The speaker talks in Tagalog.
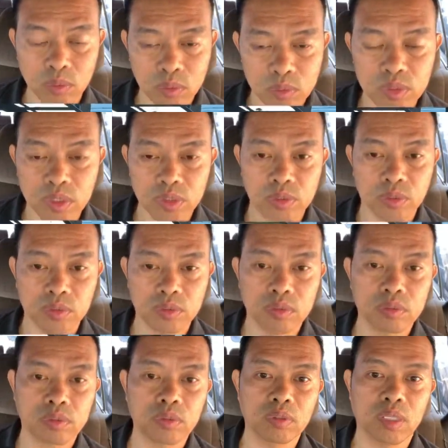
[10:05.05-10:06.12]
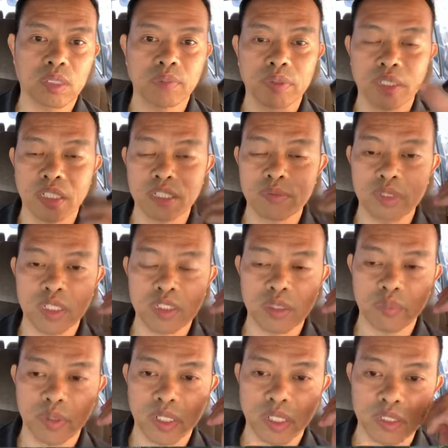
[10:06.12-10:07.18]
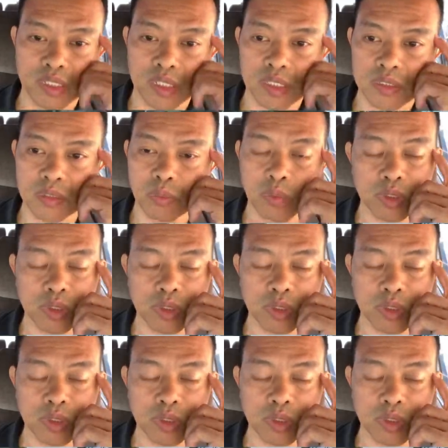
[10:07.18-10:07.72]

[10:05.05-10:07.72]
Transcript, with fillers: utos ng Diyos, yun ang matanim sa isipan natin.